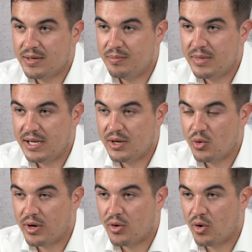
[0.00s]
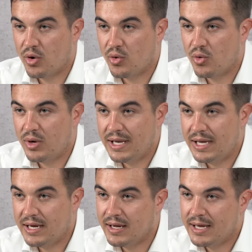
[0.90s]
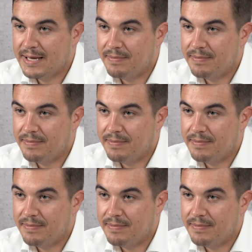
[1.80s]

Millionen Euro liegen,